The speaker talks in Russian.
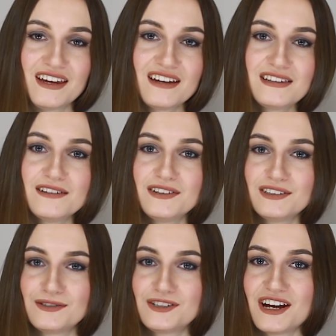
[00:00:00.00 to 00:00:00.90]
Если
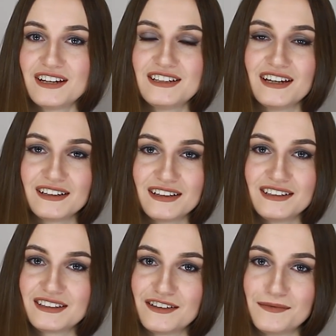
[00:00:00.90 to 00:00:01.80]
вы изучаете
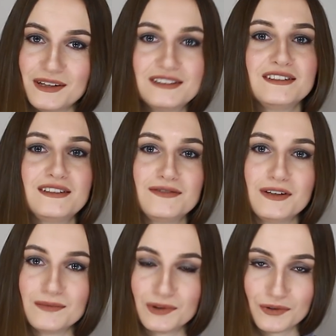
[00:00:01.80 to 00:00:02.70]
английский вместе со
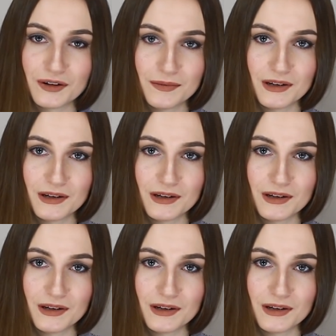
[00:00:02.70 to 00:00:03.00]
своим другом